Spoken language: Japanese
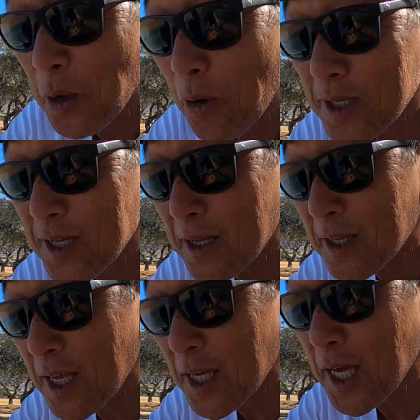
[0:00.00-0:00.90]
小路さん
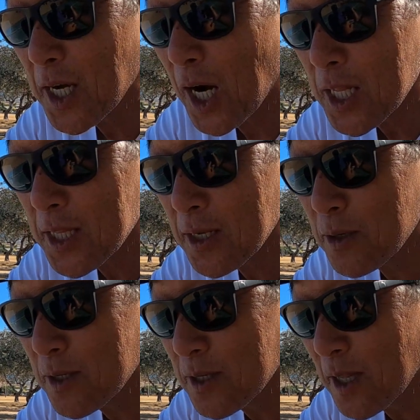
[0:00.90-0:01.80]
制限かかって
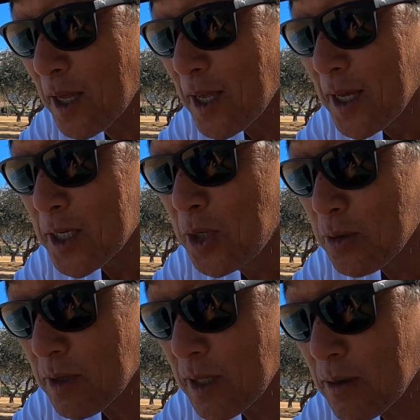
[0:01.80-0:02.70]
るっつって気
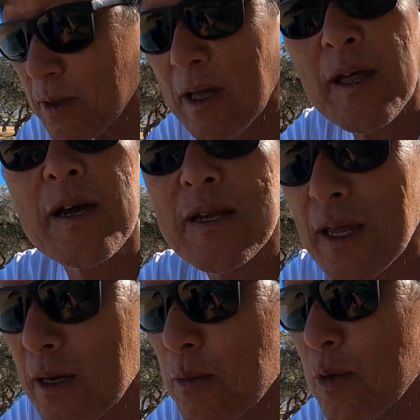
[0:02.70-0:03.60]
をつけてくださいね
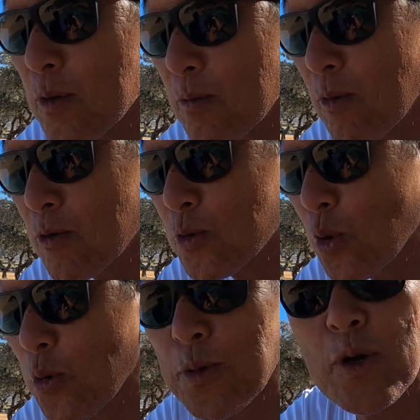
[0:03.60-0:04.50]

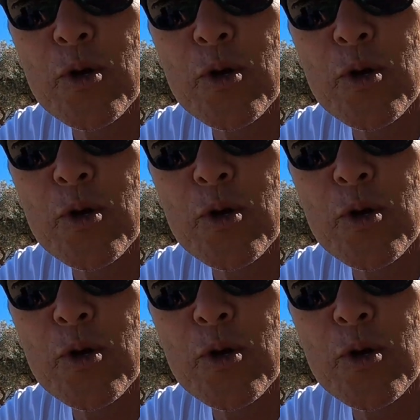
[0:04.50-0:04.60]
もうもう